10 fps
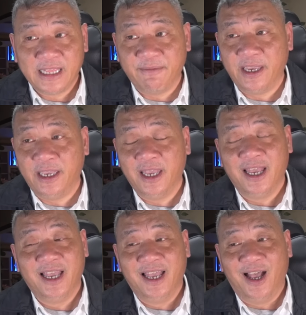Tại vì
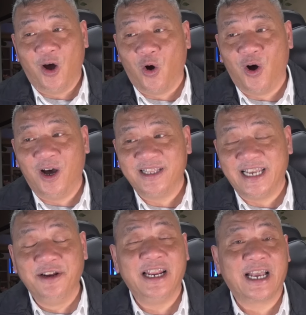họ
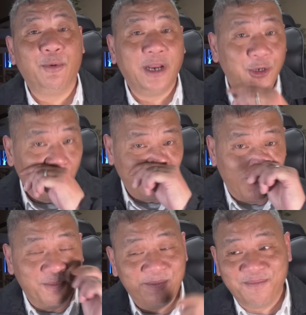sẽ đưa ra cái quyết định trung
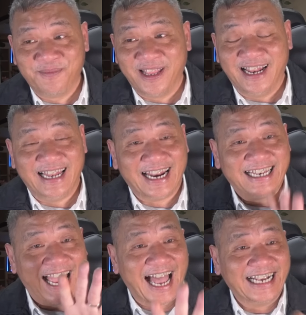dung là
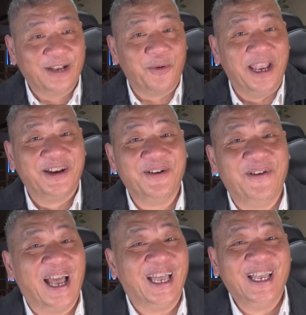trả cái quyền đó
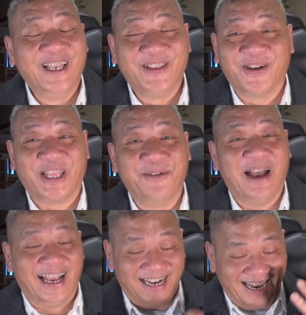về cho tiểu
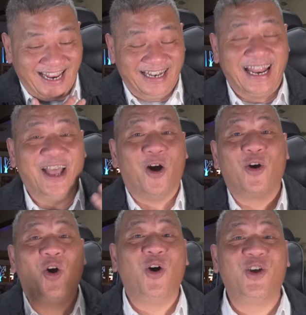bang để
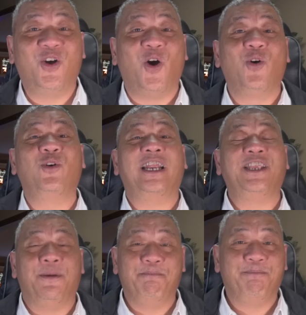họ khỏi khỏi có
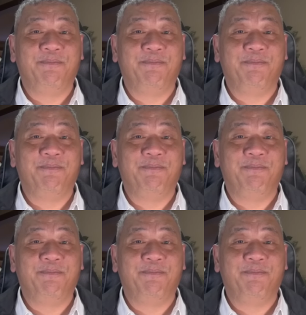trách nhiệm